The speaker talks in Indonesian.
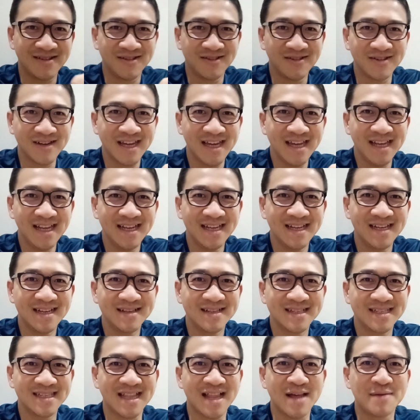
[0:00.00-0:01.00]
Oke,
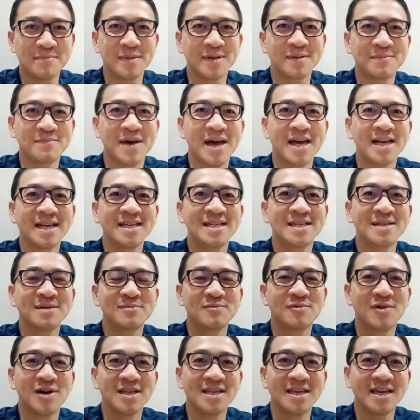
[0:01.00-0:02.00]
selamat pagi
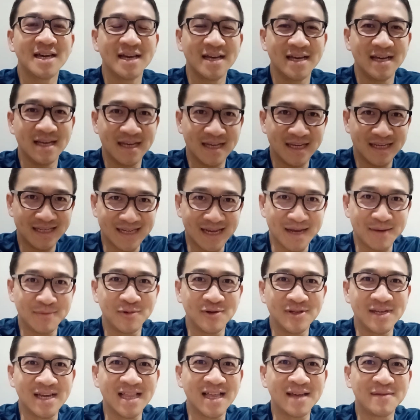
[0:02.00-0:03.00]
semuanya. Saya mau
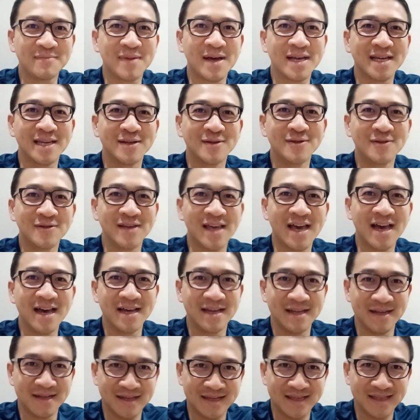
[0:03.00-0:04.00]
jalan pagi dulu ya.
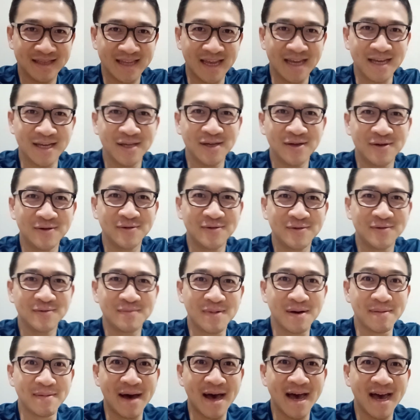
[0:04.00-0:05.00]
Thank you.
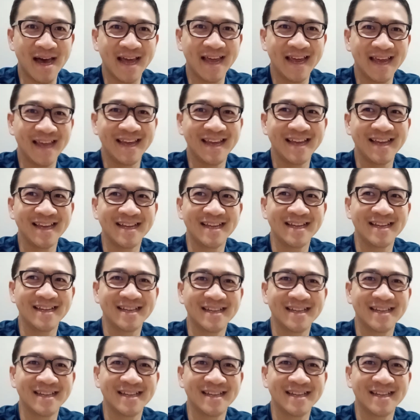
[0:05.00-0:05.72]
Bye-bye.